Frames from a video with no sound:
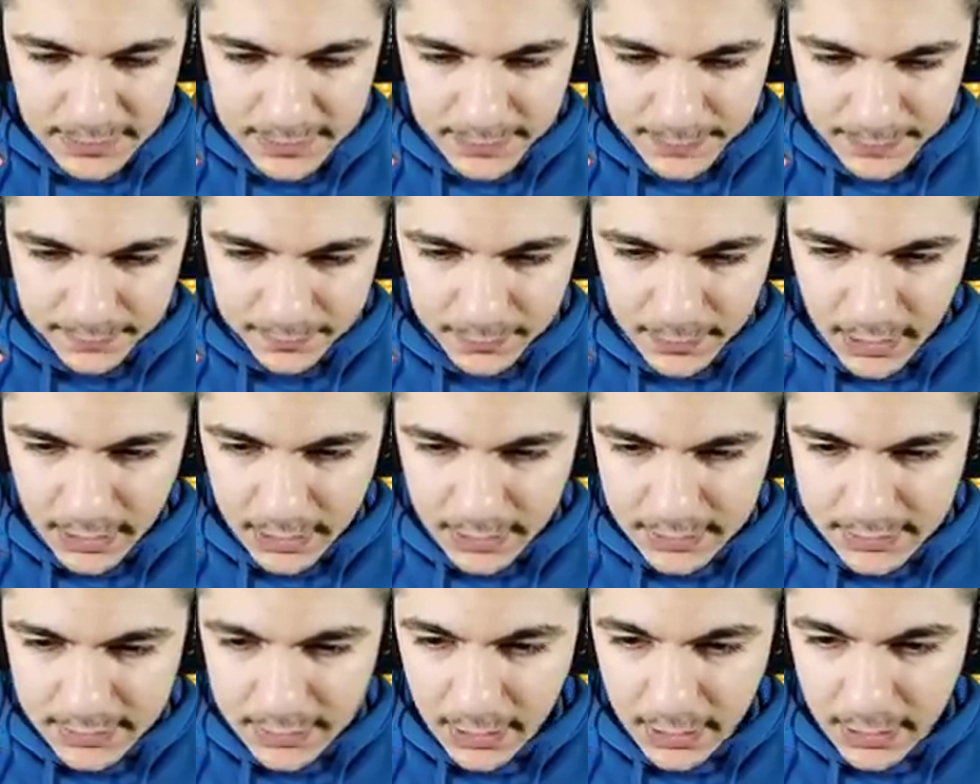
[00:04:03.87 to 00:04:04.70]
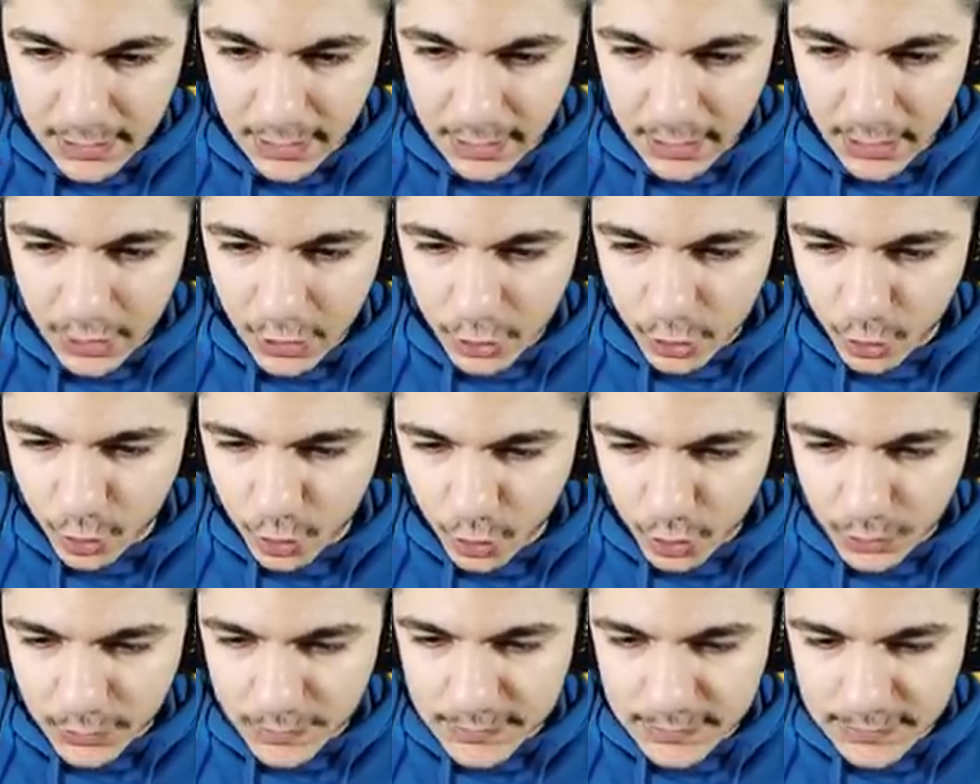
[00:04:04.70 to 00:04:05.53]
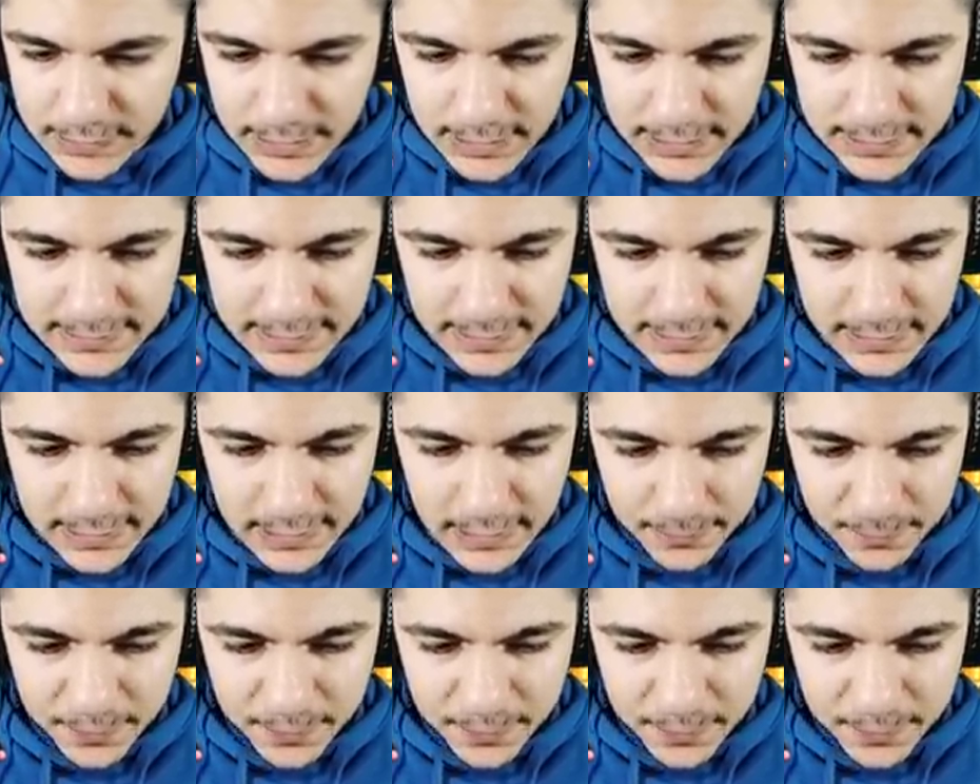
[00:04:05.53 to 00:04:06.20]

basalım neredesin aga? Şuradasın direkt seni de